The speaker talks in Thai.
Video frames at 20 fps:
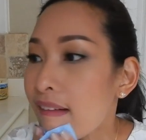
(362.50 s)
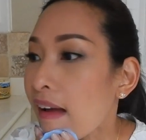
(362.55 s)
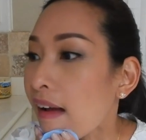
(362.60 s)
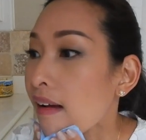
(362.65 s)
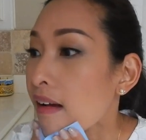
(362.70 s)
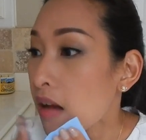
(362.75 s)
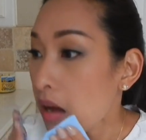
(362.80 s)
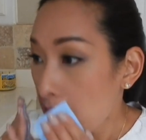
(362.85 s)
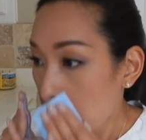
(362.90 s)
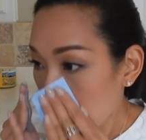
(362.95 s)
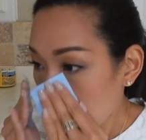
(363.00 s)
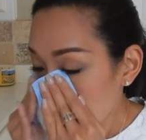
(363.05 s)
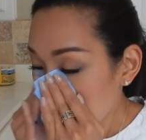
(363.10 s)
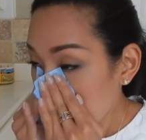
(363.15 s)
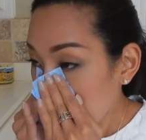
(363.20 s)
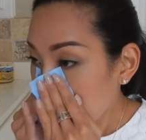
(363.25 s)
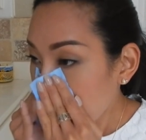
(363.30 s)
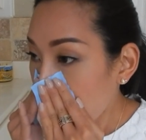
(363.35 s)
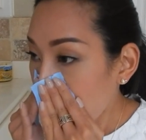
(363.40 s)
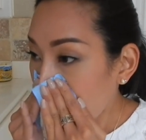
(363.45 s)
นะพอ
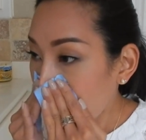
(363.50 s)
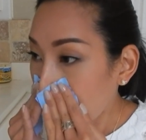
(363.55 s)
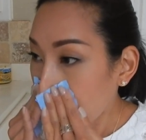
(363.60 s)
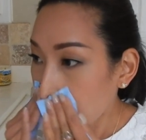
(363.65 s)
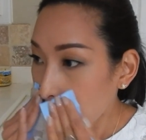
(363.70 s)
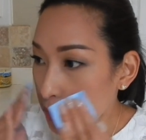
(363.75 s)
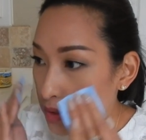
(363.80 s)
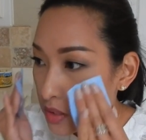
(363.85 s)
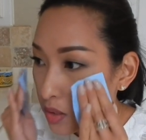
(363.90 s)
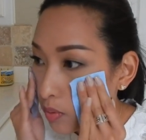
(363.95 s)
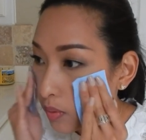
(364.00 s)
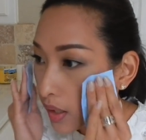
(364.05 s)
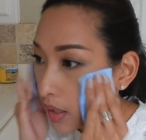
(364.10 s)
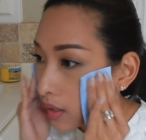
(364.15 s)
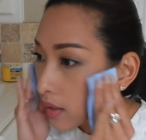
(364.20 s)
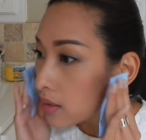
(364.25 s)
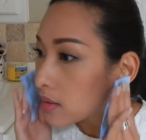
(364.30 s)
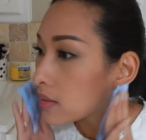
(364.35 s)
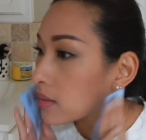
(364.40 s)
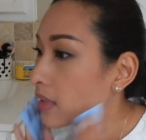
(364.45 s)
ซับออกแล้วก็รู้สึกว่า
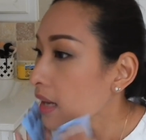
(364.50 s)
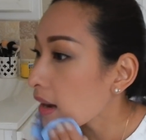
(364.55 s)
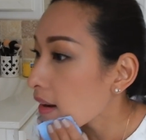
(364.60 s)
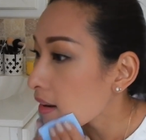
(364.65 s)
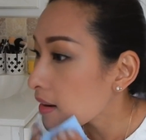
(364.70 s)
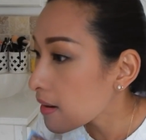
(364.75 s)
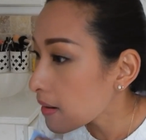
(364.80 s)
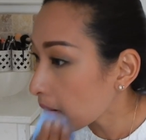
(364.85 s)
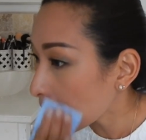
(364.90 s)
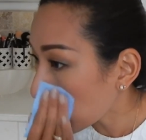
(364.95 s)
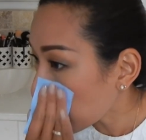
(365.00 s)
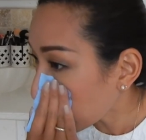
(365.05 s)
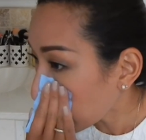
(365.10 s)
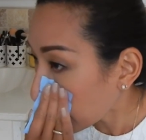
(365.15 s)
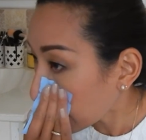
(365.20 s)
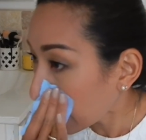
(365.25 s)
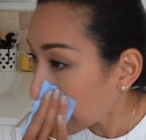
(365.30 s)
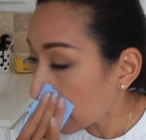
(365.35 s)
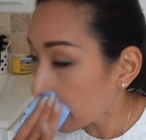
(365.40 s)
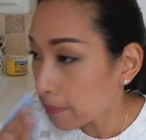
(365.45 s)
หน้า
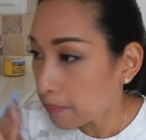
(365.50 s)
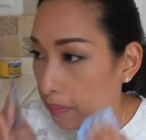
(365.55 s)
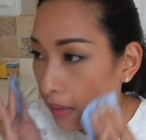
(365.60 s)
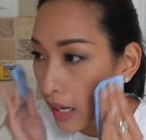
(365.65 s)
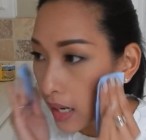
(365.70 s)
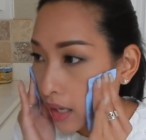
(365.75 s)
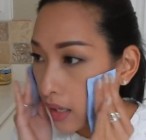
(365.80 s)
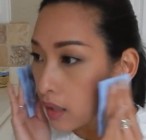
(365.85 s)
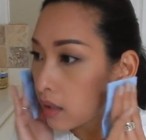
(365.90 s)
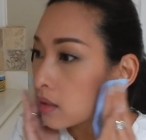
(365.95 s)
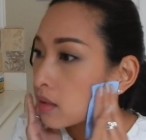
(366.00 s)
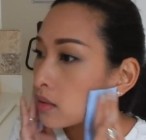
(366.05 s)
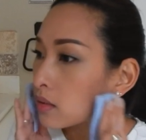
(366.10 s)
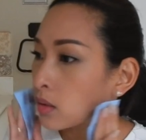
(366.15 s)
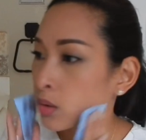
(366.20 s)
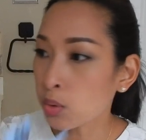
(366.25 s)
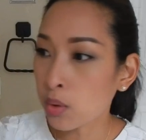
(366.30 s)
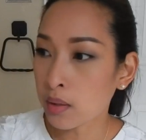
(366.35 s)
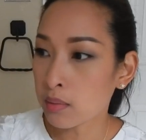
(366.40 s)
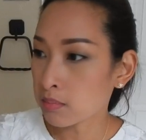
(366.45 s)
กลับมา
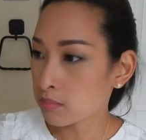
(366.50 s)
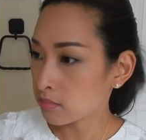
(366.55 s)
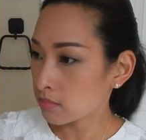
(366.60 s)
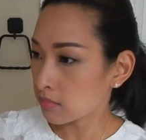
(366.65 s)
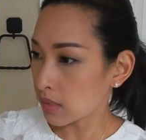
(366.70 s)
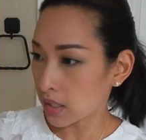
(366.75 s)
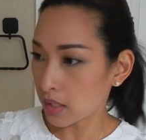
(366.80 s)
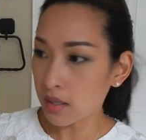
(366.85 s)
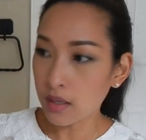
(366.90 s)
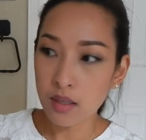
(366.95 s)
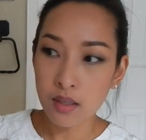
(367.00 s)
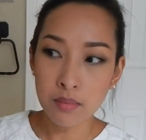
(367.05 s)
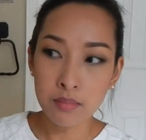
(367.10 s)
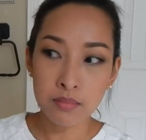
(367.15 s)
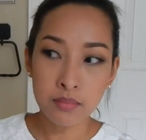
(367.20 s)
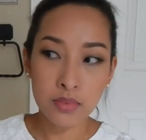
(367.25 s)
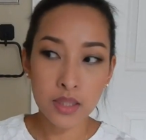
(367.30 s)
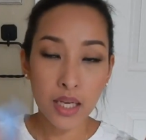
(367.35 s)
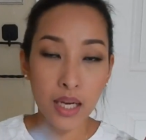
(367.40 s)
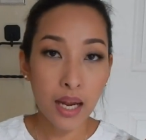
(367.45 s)
นวลเหมือนเดิม
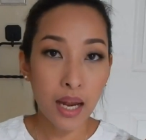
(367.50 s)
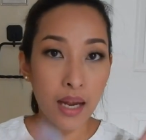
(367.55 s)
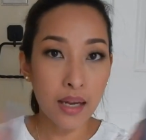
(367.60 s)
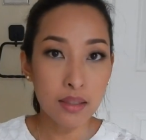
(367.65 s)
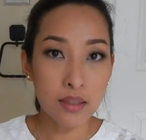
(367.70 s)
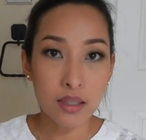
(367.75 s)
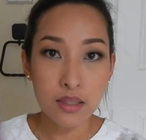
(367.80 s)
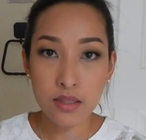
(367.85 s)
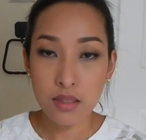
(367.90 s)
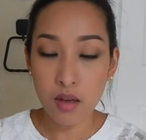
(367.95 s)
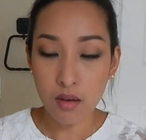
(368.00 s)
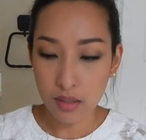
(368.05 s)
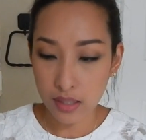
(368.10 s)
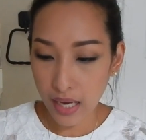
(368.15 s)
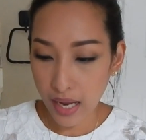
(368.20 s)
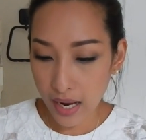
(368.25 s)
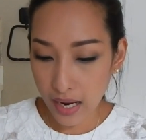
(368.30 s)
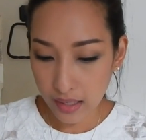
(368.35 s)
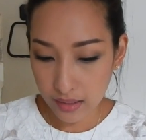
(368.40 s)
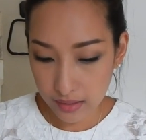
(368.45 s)
นะคะทั้งสอง
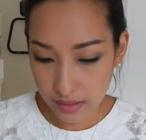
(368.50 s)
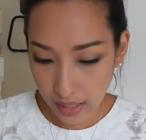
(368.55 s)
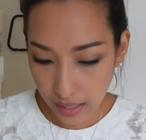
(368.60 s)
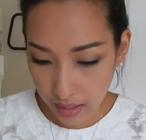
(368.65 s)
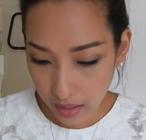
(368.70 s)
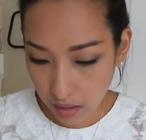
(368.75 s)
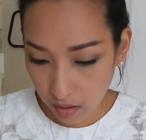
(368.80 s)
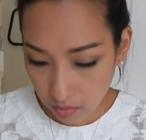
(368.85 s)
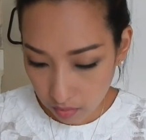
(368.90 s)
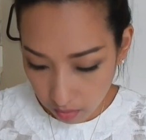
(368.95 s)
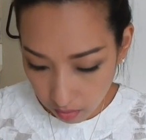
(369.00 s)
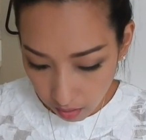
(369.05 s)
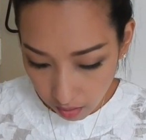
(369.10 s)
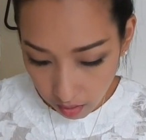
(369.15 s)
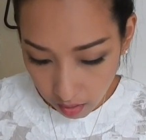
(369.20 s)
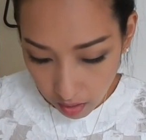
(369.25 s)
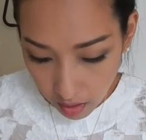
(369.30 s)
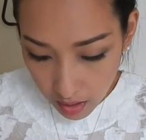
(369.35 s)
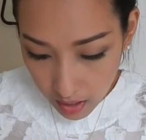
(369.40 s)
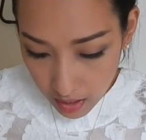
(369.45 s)
ด้านนะแล้วก็
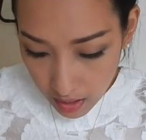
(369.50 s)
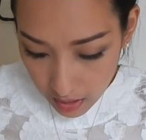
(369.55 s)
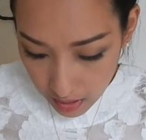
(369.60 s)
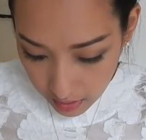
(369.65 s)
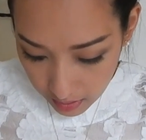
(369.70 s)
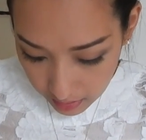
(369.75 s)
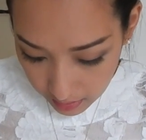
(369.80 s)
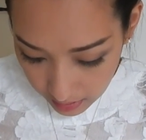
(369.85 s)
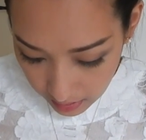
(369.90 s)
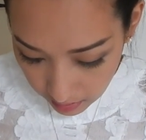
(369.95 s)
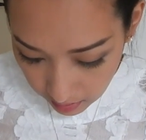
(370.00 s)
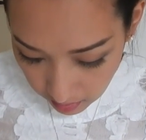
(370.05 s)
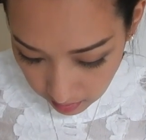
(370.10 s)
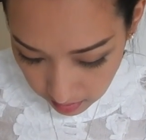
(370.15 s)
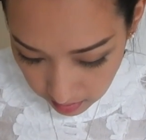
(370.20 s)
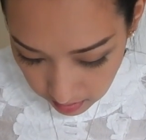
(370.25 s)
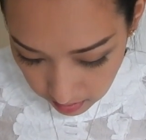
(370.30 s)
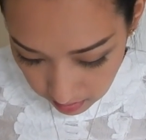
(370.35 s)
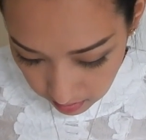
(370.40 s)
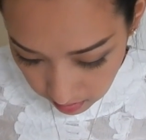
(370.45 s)
นี่ก็
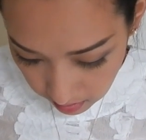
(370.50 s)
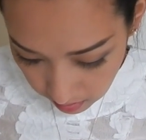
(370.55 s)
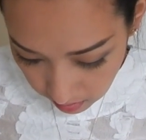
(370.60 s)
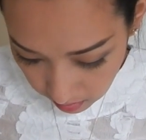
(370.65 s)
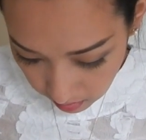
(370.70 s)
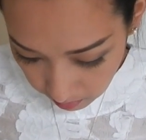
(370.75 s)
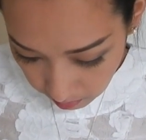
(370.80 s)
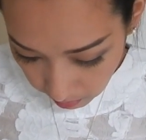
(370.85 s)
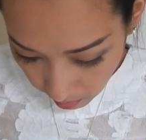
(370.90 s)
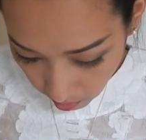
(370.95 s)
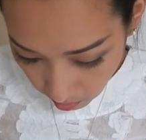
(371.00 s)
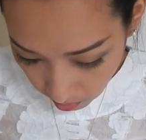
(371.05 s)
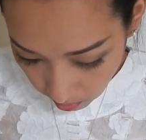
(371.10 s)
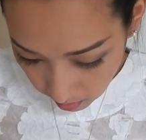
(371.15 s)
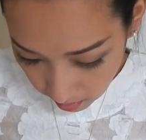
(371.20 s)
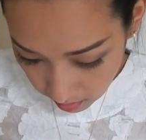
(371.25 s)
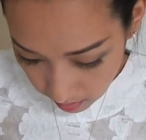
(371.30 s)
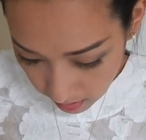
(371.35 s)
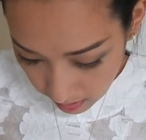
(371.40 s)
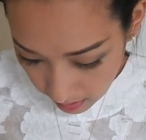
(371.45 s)
คือผ
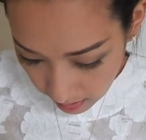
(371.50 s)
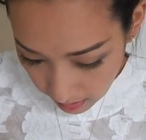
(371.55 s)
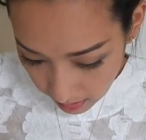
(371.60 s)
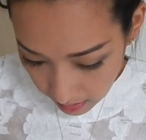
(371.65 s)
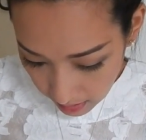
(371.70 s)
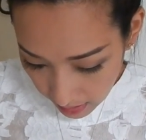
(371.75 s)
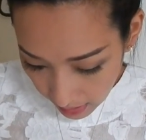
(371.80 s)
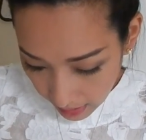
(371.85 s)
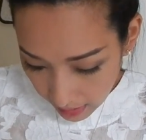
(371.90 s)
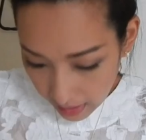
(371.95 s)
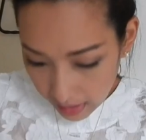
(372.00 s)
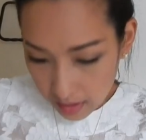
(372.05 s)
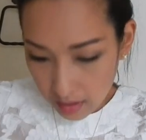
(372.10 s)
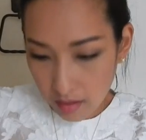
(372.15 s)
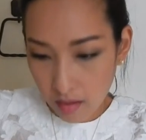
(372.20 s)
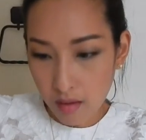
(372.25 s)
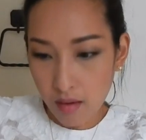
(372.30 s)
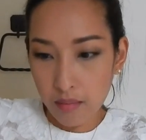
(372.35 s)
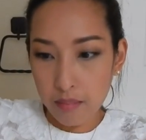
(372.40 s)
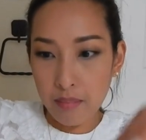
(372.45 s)
ลที่ได้
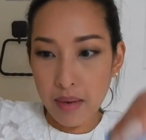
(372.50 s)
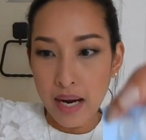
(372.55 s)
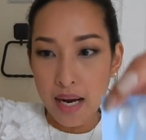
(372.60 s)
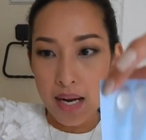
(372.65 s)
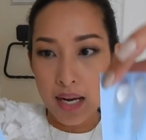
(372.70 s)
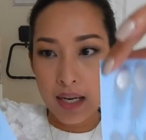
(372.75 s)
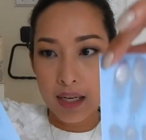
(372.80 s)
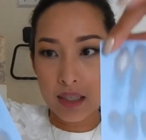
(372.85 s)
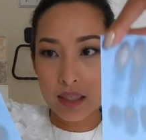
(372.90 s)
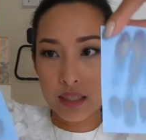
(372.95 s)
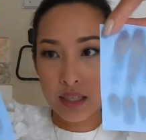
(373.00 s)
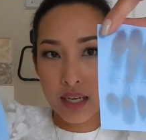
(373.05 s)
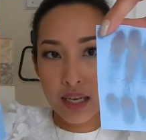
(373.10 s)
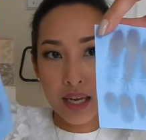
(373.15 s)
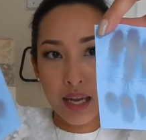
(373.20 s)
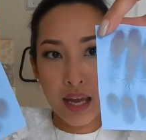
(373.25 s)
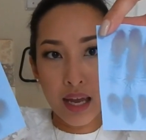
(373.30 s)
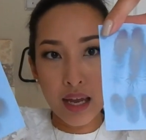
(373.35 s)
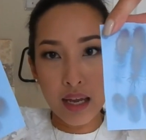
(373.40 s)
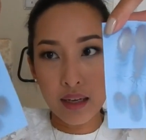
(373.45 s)
ออกมานะ
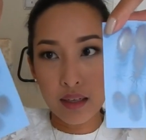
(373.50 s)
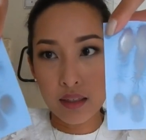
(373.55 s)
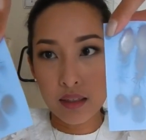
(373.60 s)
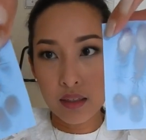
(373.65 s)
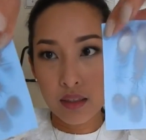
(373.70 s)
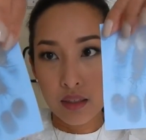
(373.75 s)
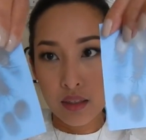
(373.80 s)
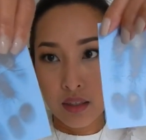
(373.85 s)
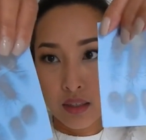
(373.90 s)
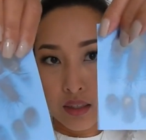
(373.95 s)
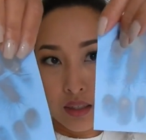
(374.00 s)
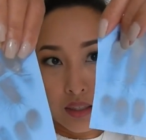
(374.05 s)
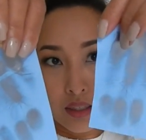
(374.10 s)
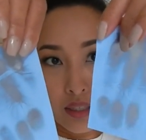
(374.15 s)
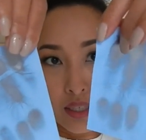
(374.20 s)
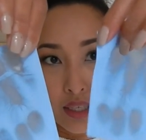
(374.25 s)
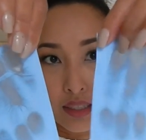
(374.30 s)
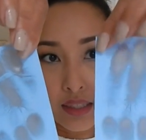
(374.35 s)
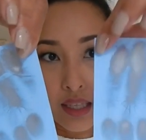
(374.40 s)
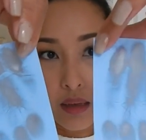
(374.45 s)
คะ
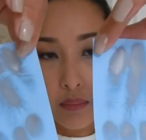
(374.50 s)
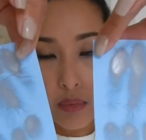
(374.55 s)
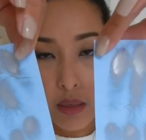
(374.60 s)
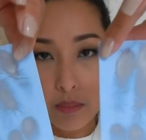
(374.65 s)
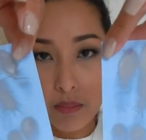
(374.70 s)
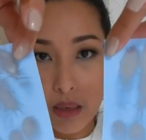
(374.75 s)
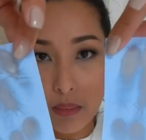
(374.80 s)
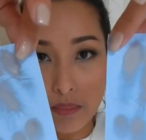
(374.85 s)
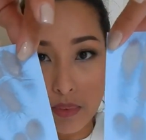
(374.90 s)
หน้าตาเป็นแบ